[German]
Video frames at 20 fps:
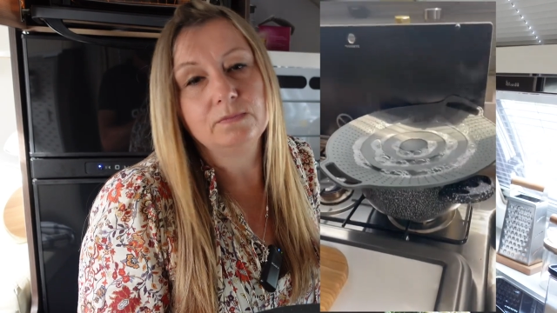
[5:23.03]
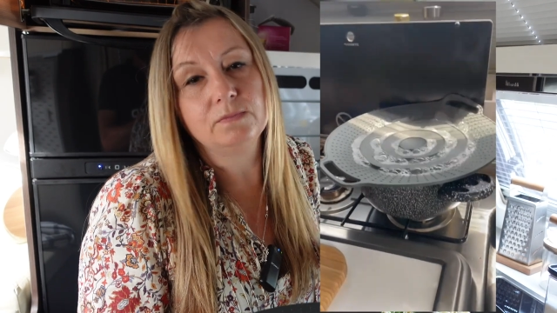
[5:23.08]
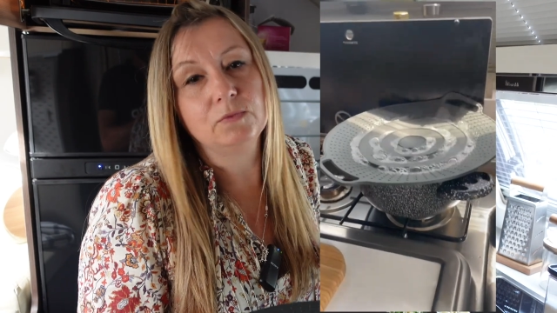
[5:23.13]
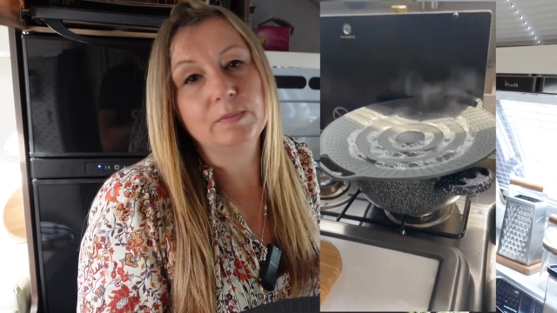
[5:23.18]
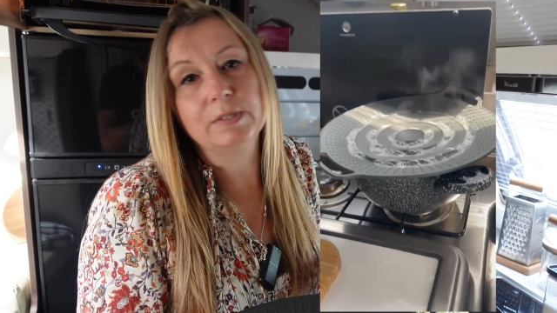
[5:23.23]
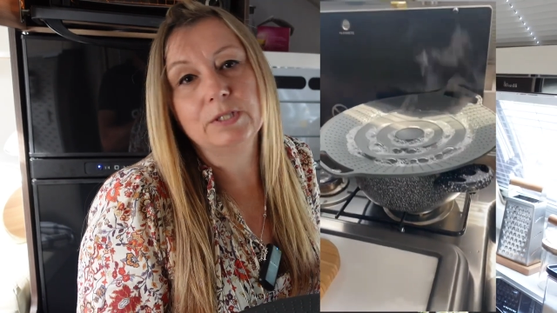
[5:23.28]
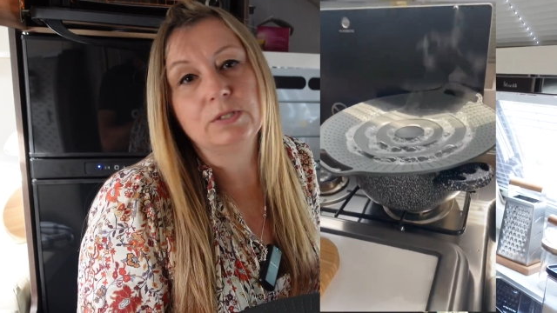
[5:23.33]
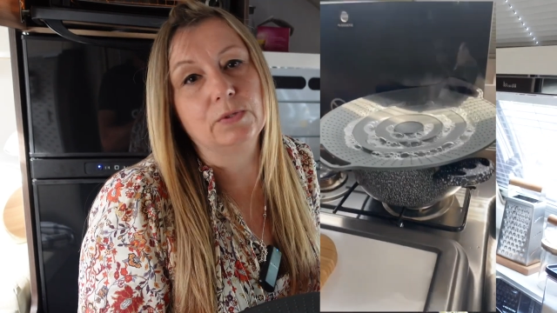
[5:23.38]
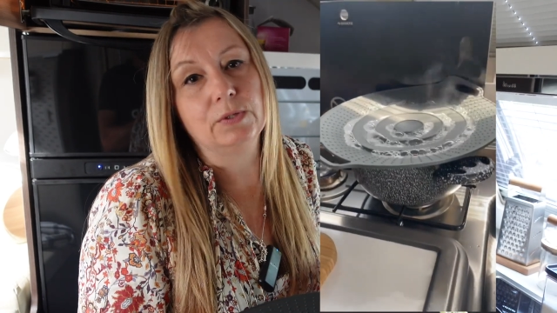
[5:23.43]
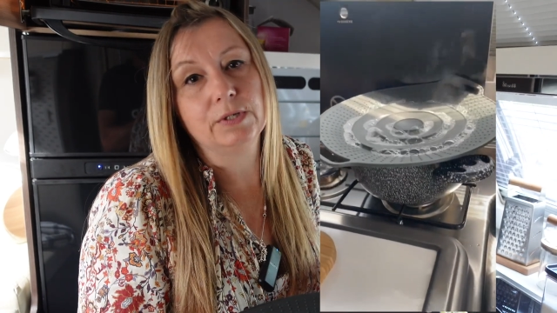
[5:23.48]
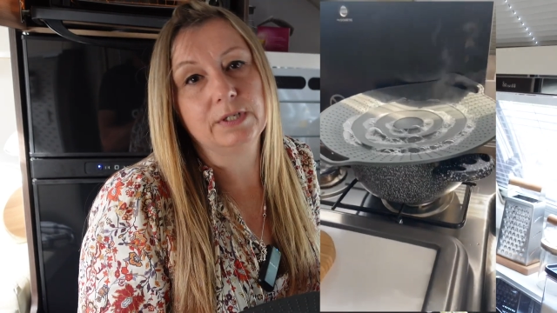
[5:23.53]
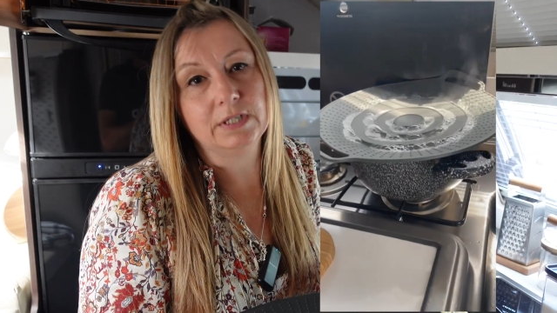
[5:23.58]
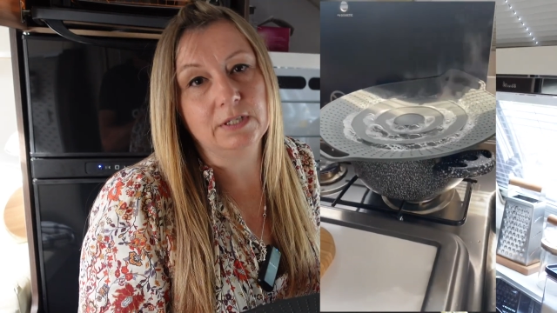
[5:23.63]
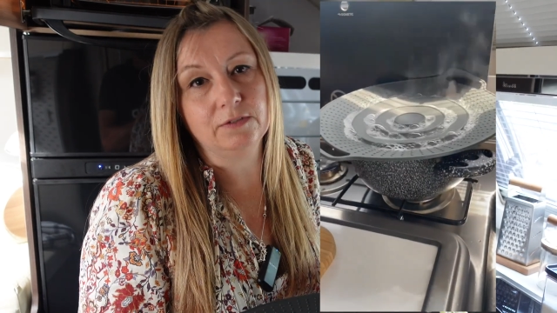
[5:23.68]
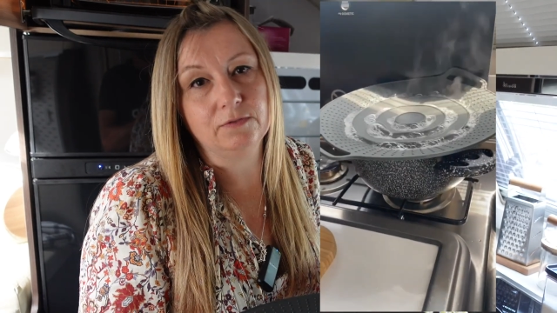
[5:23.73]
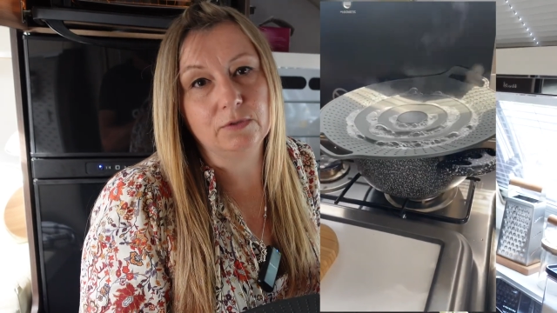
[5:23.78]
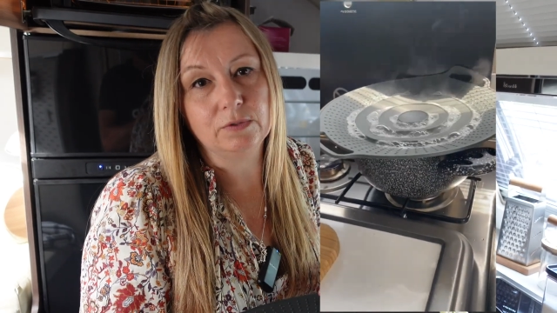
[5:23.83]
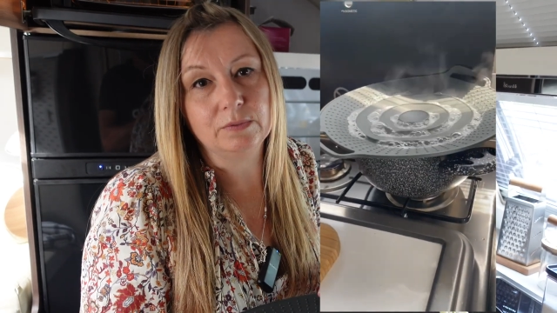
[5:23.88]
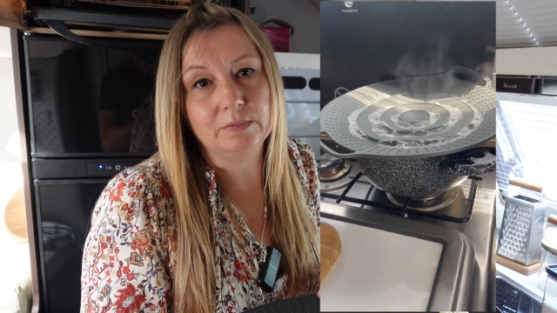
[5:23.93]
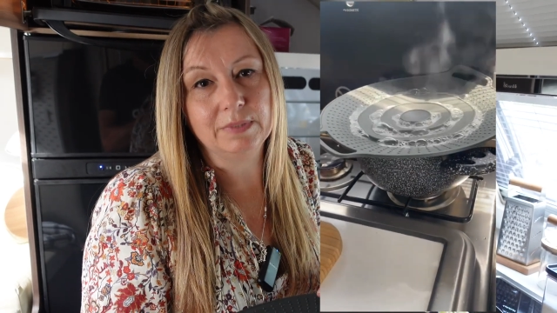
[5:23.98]
überzeugt
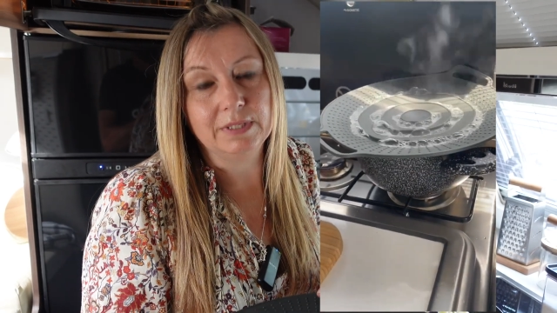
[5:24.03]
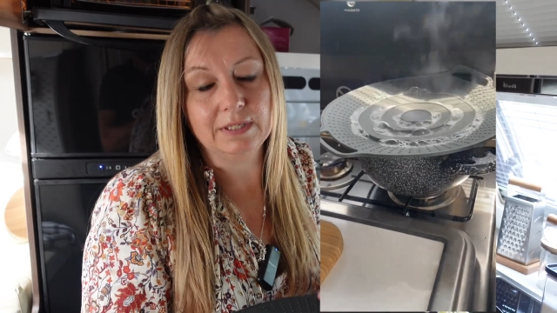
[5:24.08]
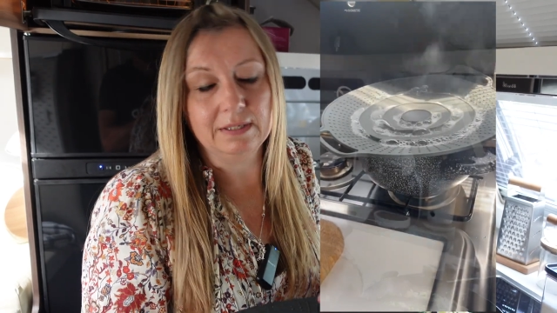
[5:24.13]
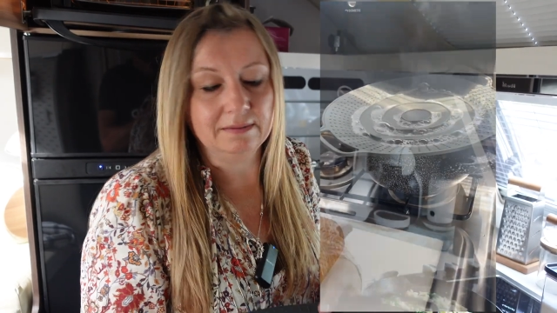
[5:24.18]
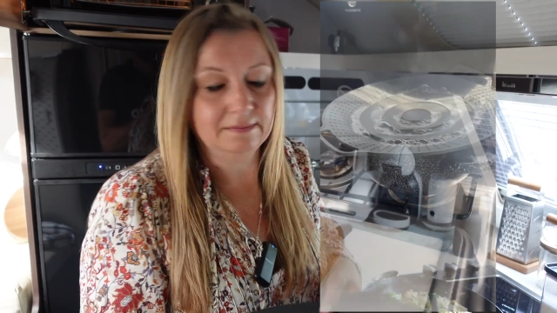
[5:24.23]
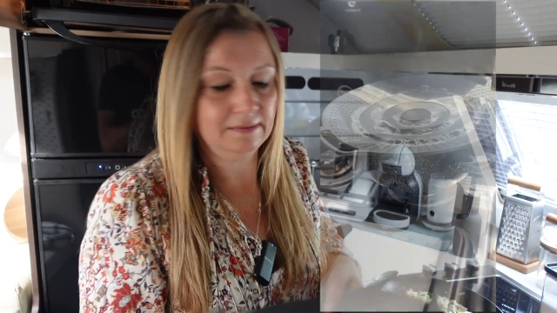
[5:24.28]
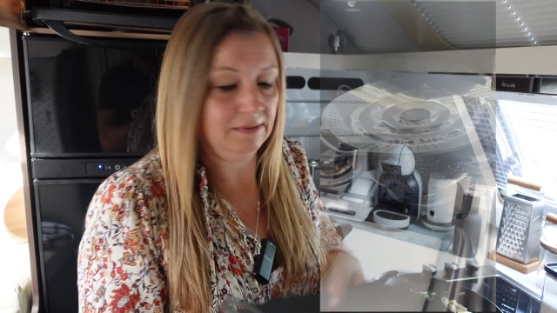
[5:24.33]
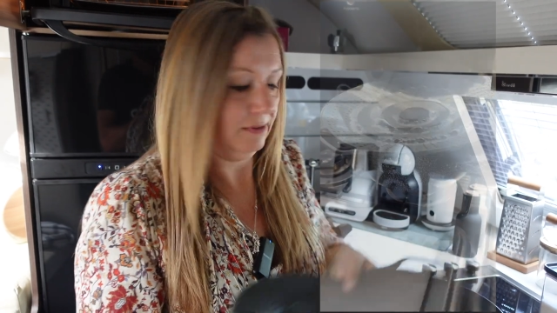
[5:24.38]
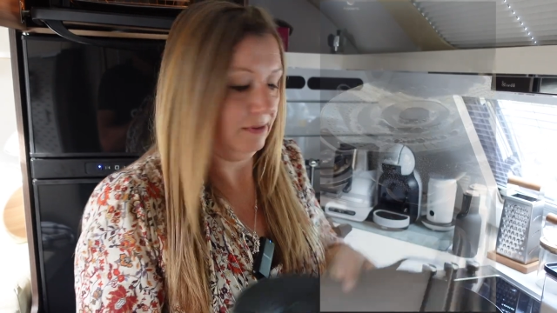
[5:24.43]
davon bin.